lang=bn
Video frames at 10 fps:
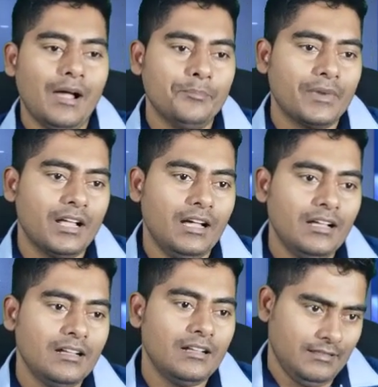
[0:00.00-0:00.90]
আমরা
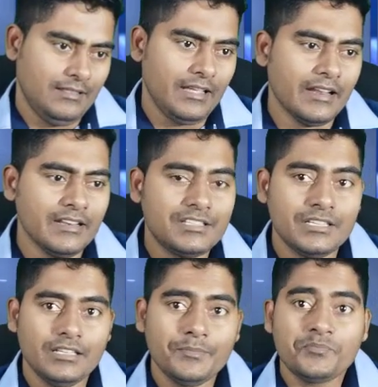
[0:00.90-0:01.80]
দেখে
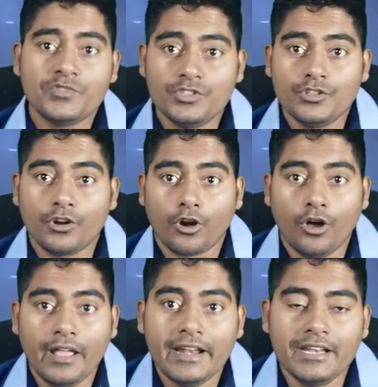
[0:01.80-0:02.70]
নিচ্ছি
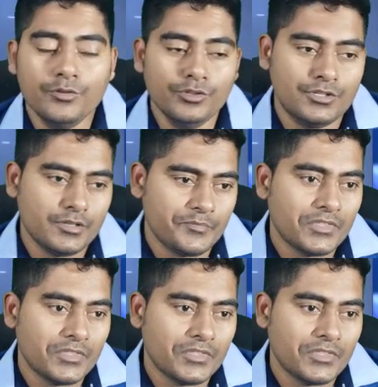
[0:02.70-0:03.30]
রয়া নিউজ